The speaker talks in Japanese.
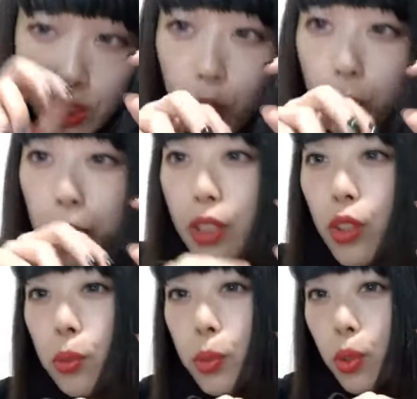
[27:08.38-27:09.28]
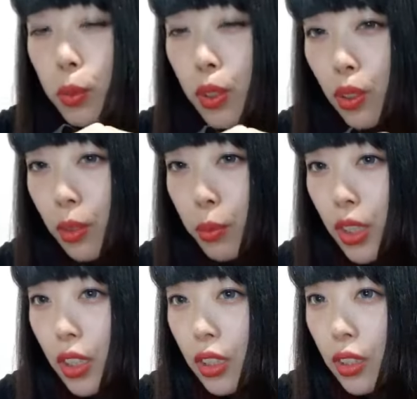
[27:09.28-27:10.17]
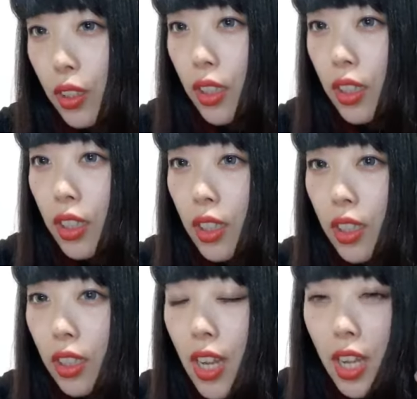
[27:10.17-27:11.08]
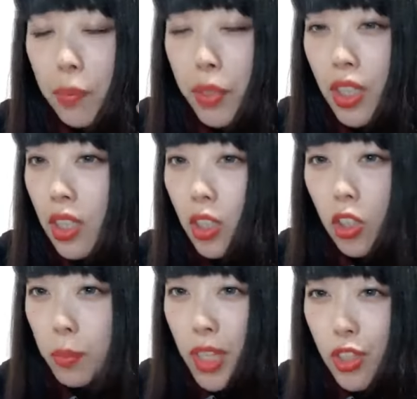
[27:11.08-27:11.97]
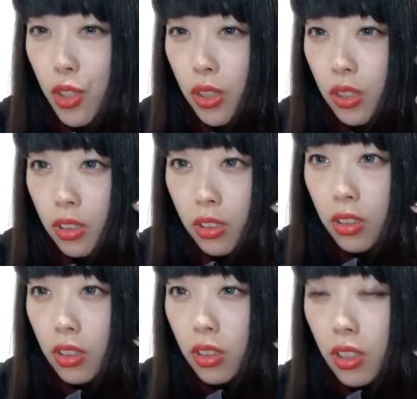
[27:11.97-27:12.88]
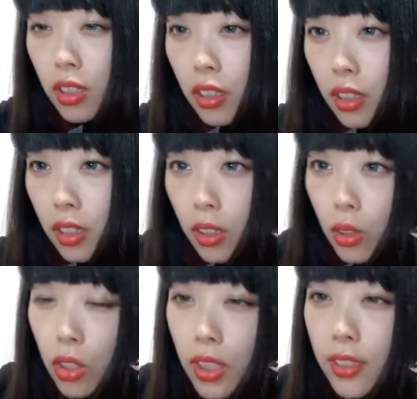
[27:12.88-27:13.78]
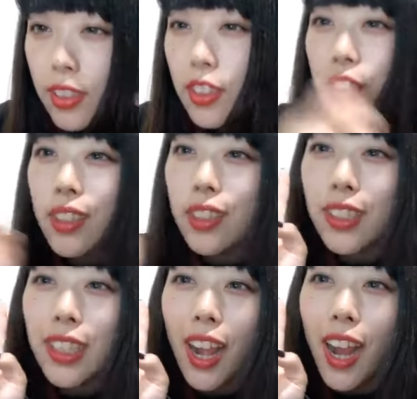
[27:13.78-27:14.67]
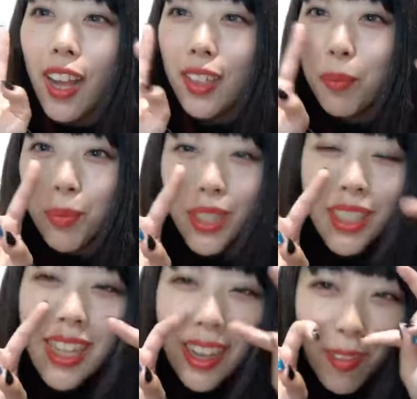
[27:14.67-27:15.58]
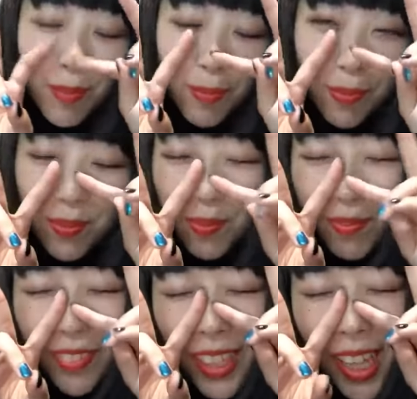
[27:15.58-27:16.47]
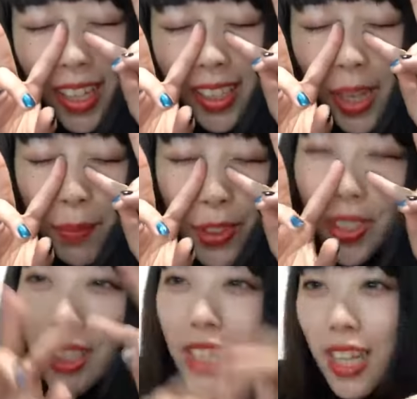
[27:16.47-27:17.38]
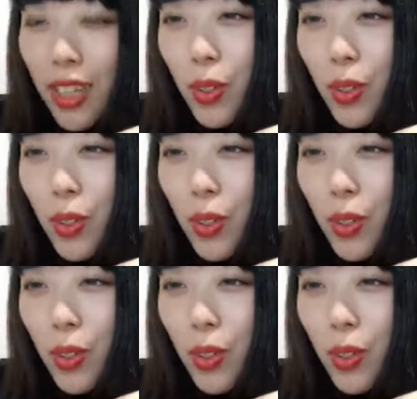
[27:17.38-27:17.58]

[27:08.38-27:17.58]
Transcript: イノベーションを求めるのは無理。ラブイノベーション。お初、ふりふり。あ、キャップヒデ。キャップのヒデさん、